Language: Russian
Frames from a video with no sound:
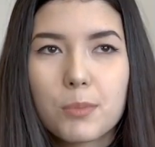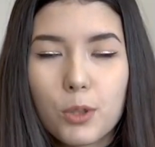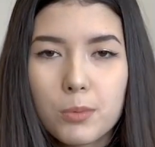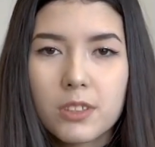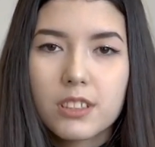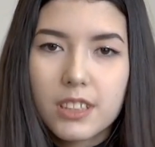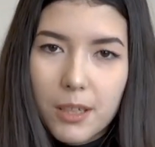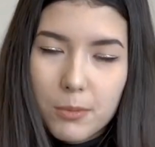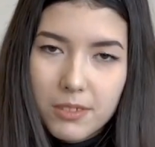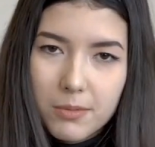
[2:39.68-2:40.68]
Пробный
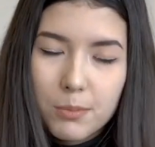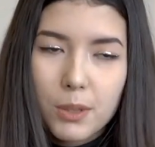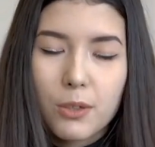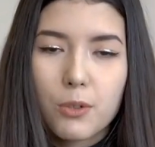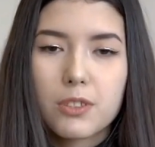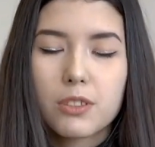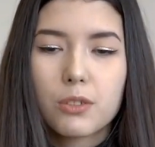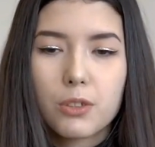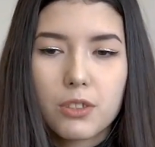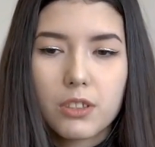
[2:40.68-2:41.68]
экзамен проходит
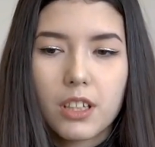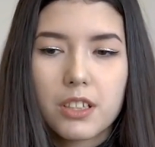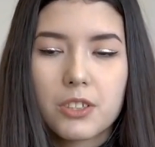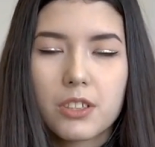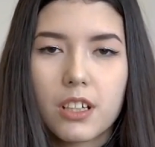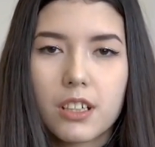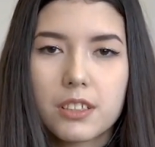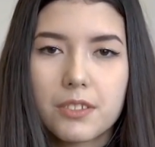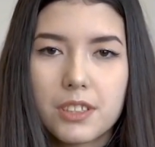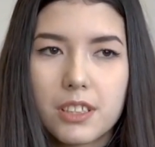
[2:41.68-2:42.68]
точно так же,
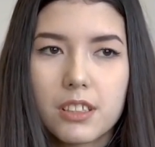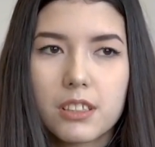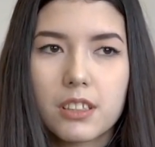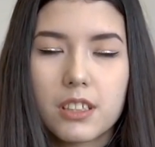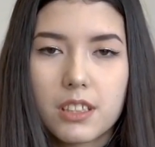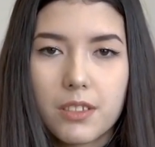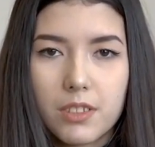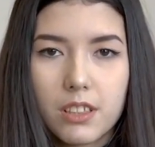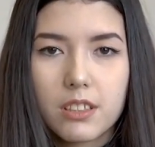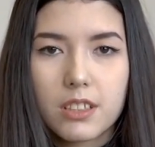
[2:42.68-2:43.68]
как и все
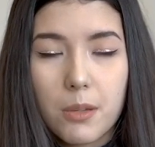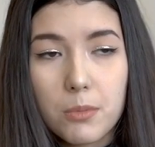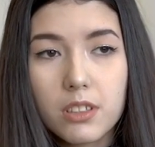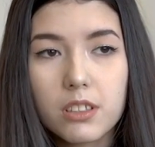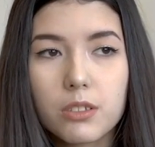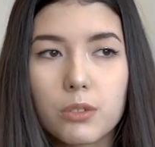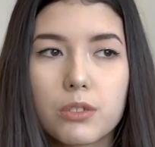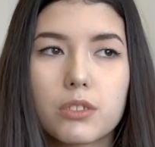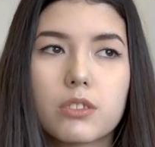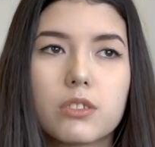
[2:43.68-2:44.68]
основные экзамены, то
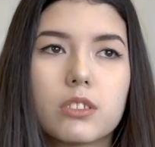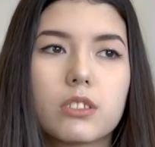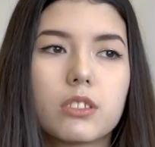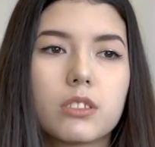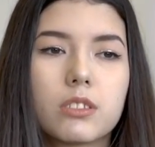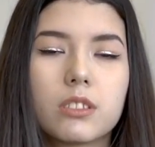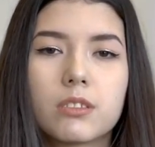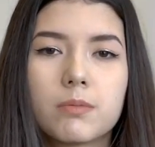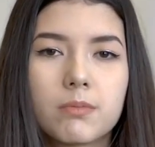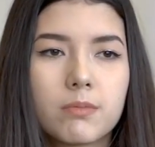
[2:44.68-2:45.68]
есть э, ты
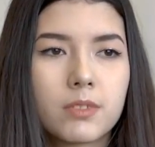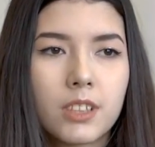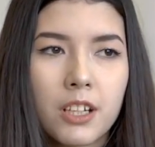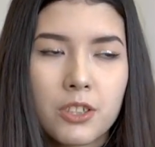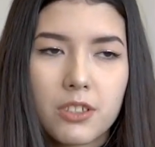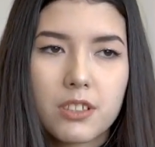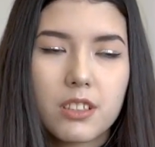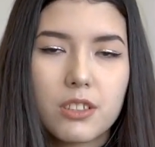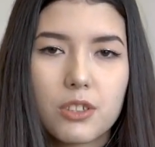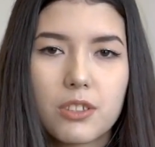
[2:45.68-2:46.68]
также
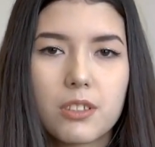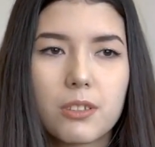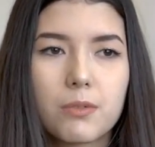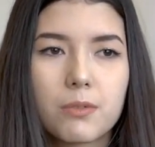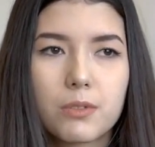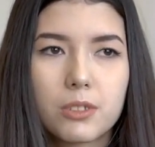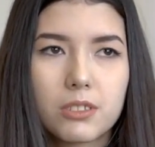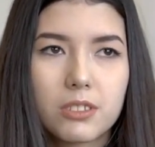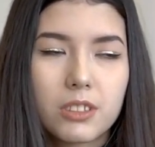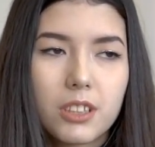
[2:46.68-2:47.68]
садишься
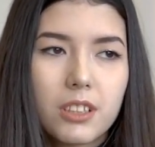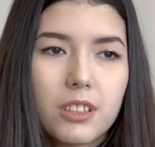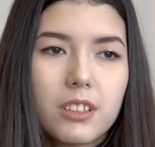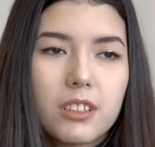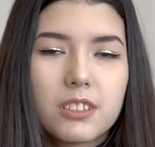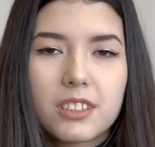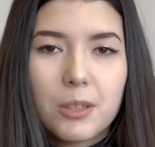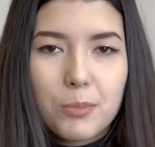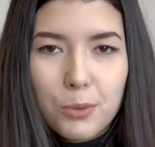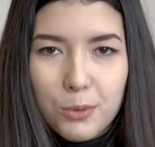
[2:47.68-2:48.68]
в, за
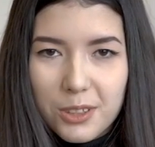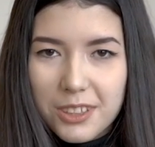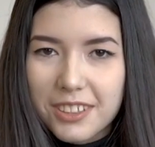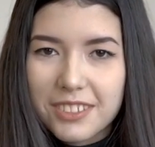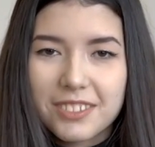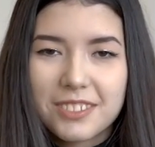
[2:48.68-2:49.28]
компьютер,